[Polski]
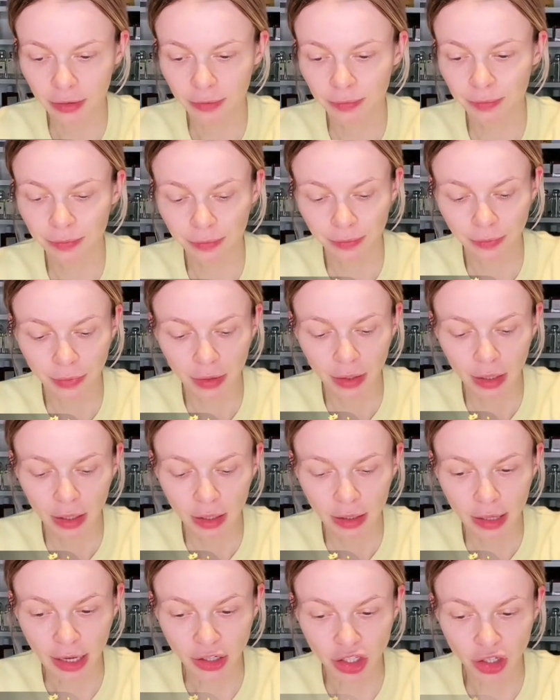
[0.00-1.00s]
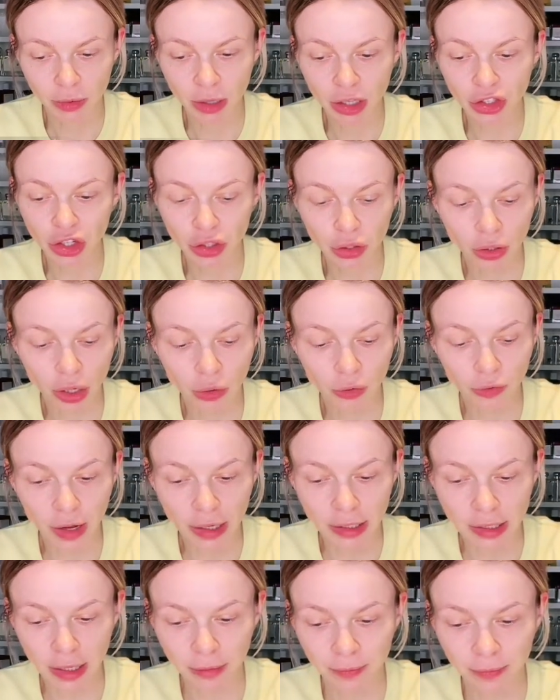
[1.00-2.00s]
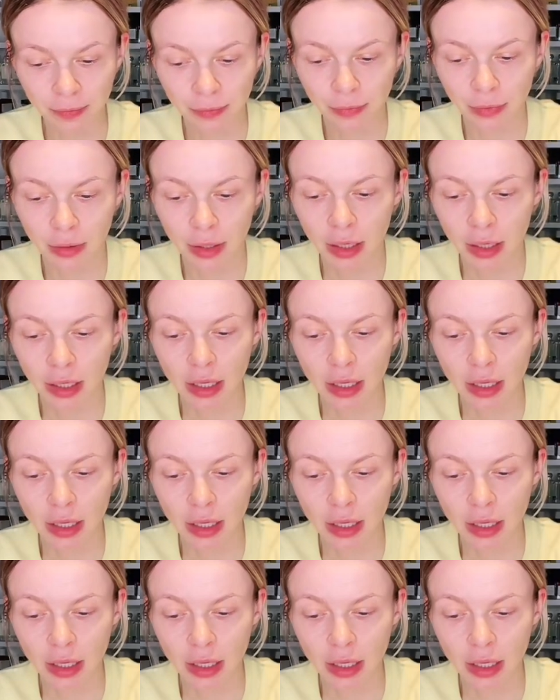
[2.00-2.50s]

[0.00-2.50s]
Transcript: Tak? Także miejcie to na uwadze.